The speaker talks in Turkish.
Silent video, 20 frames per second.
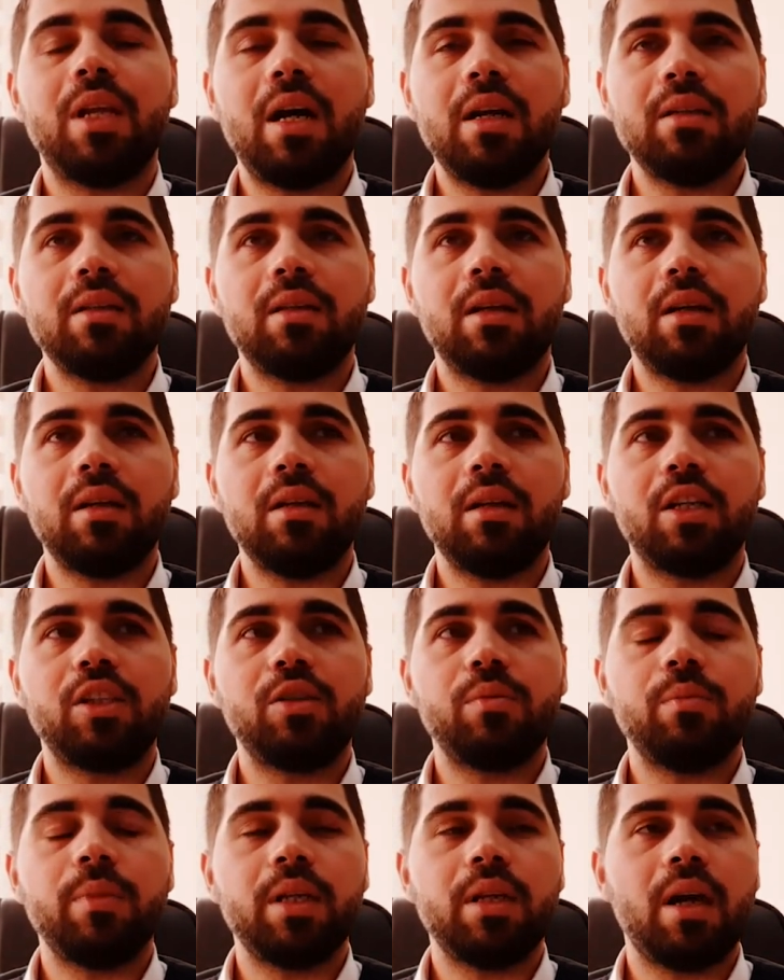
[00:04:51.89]
Derken
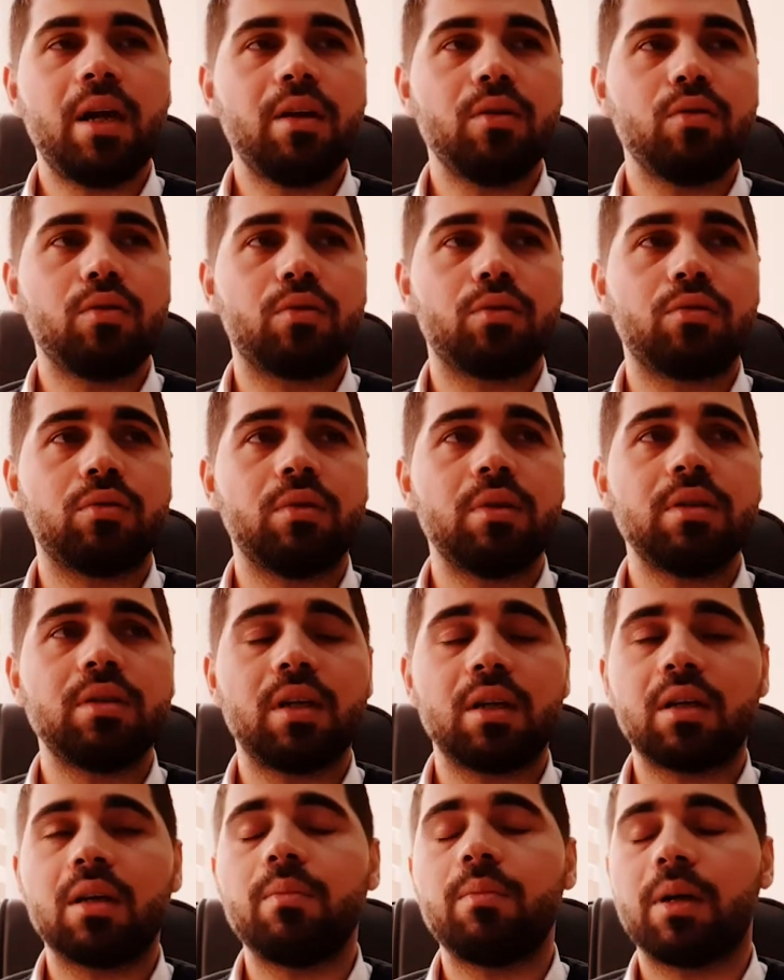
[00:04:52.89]
eşim beni her gördüğünde
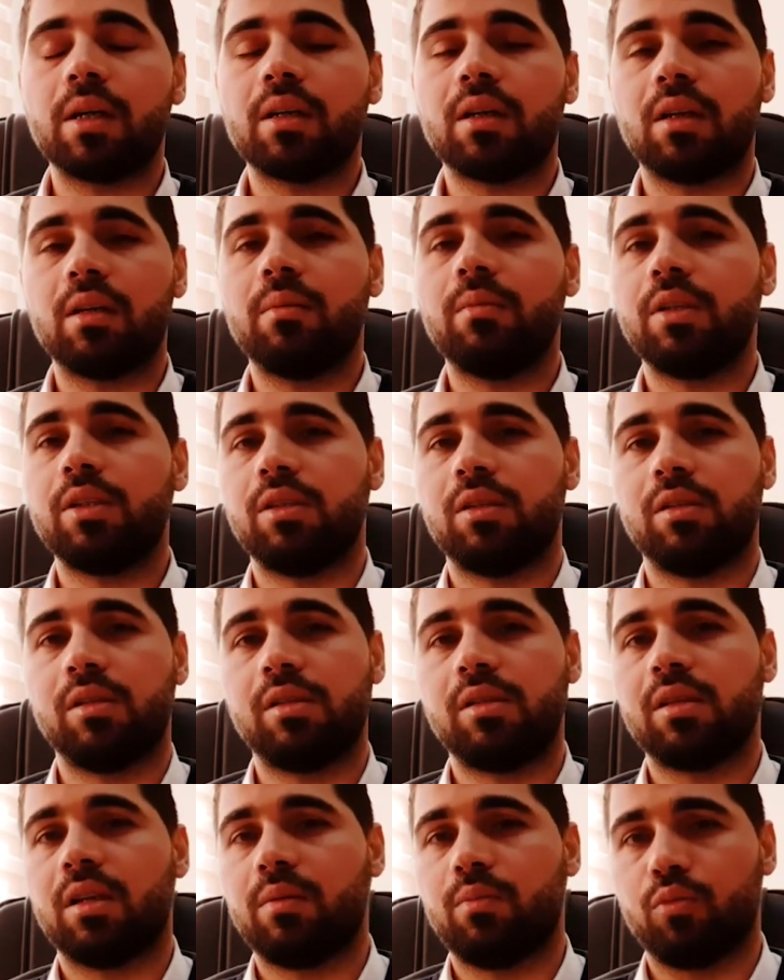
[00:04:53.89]
Serkan ben kendimi hiç iyi
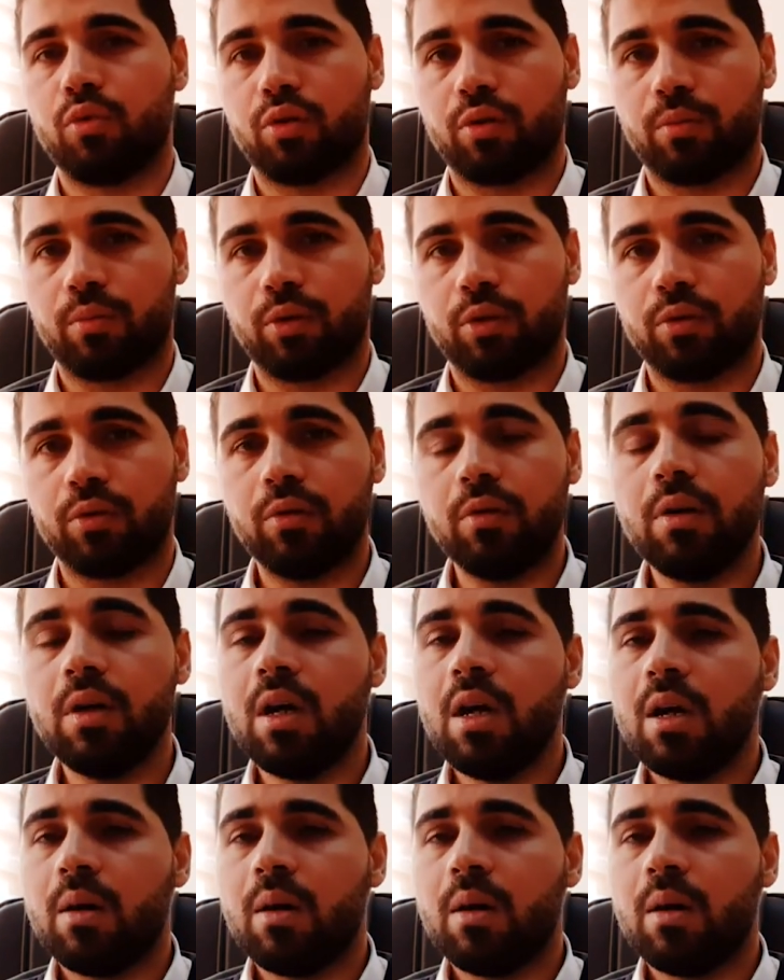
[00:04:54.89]
hissetmiyorum diyordu.